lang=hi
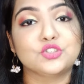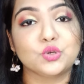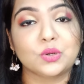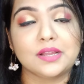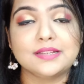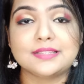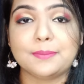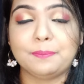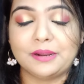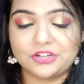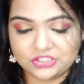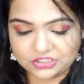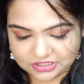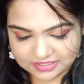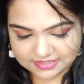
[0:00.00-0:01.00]
शुगर से
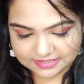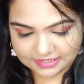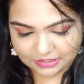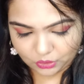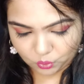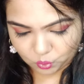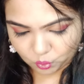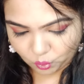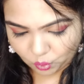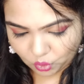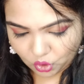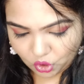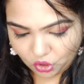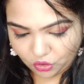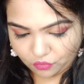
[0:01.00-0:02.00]
परचेस की हूँ
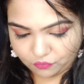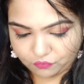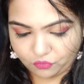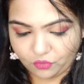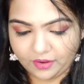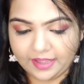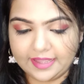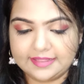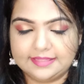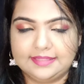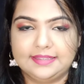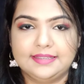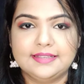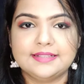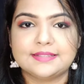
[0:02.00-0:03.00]
वो है
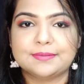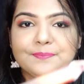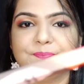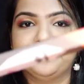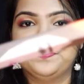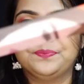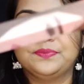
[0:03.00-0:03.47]
दिस